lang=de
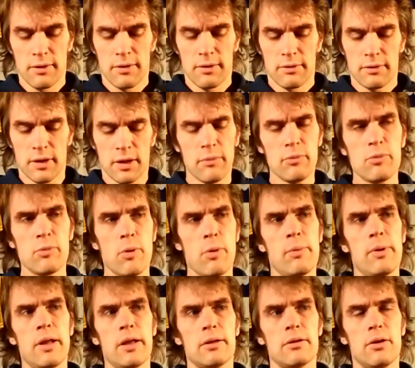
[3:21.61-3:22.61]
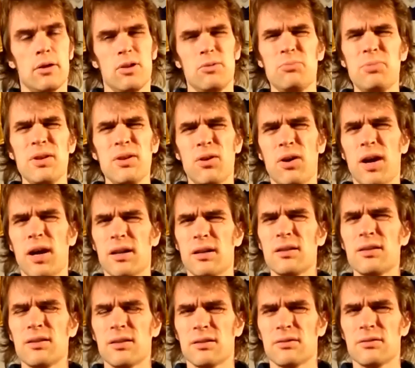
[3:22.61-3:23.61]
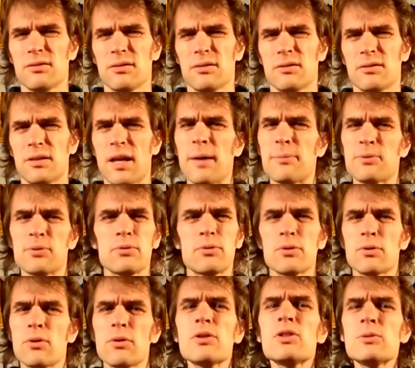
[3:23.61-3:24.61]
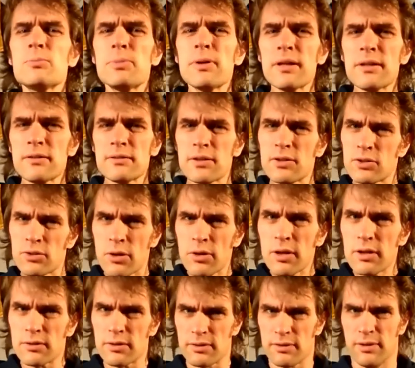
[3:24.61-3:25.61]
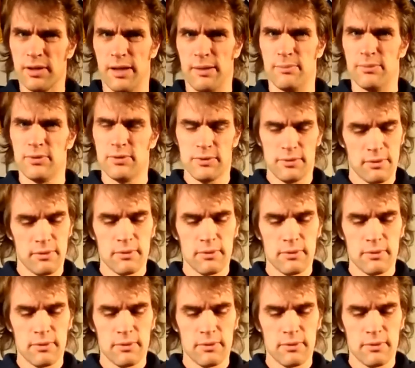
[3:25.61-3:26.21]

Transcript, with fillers: dann habe ich mir überlegt, ich bin doch eigentlich der absolute Glückspilz des Steuersystems.